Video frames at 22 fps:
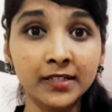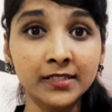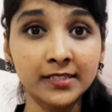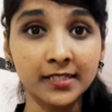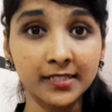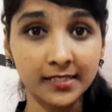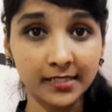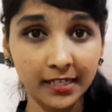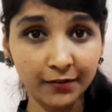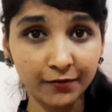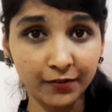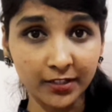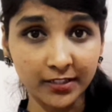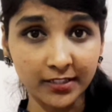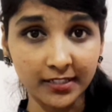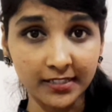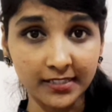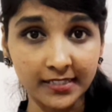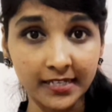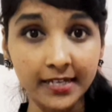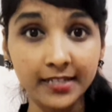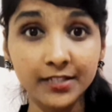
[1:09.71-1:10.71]
जिसकी
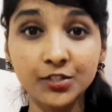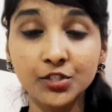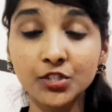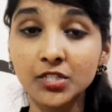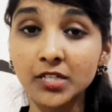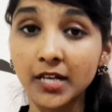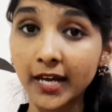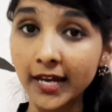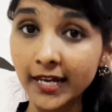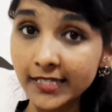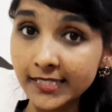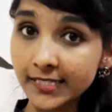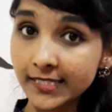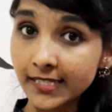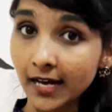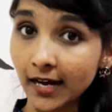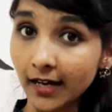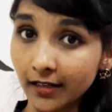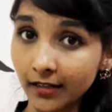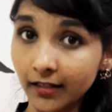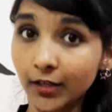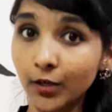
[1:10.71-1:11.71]
वजह से छह
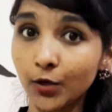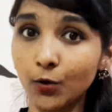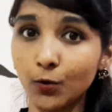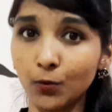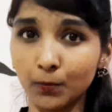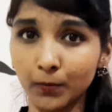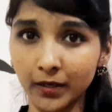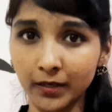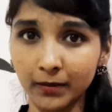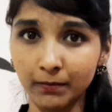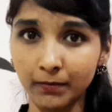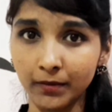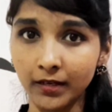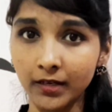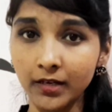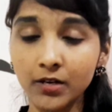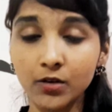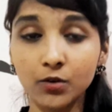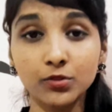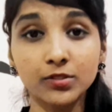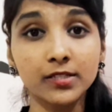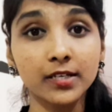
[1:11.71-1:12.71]
साल की उम्र
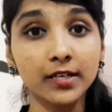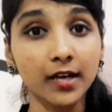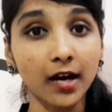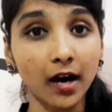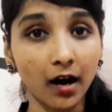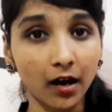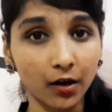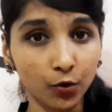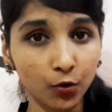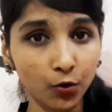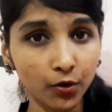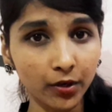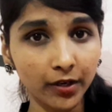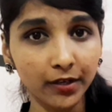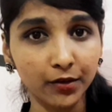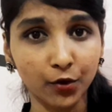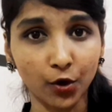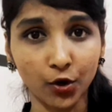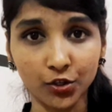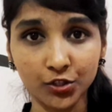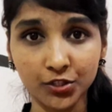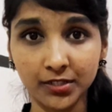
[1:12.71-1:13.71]
में उसकी आंखों की
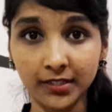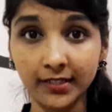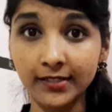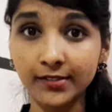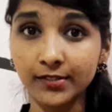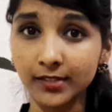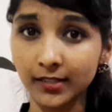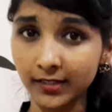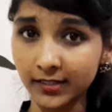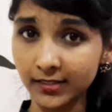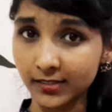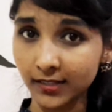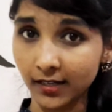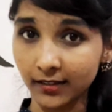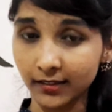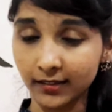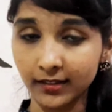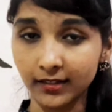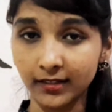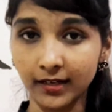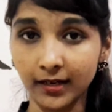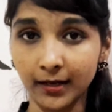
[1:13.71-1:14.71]
रोशनी चली
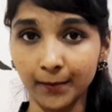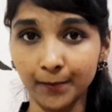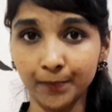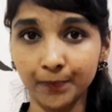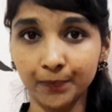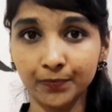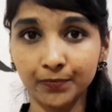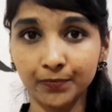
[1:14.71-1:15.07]
जाती है